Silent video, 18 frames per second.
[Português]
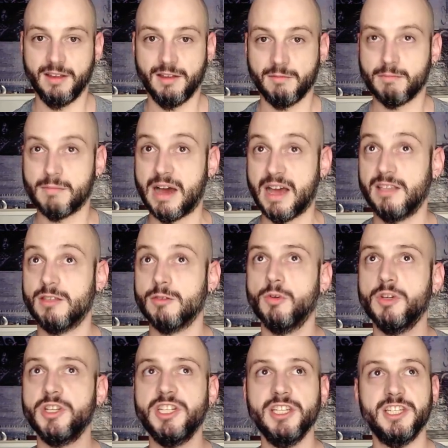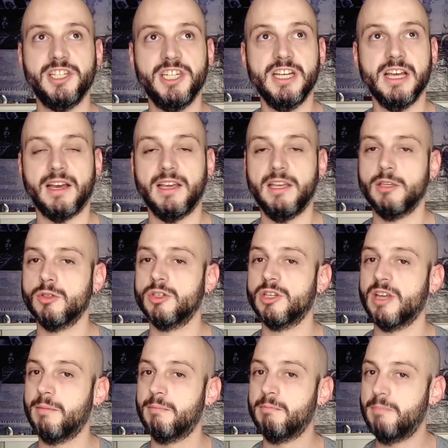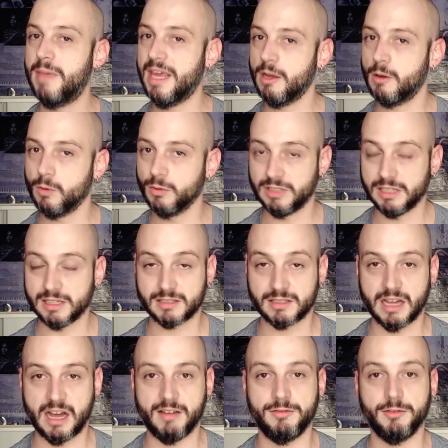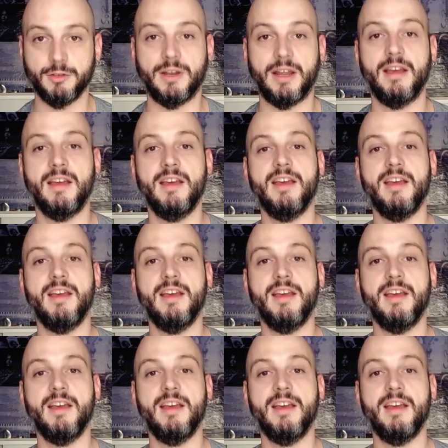Mas hoje em dia isso já é bem contestável, né?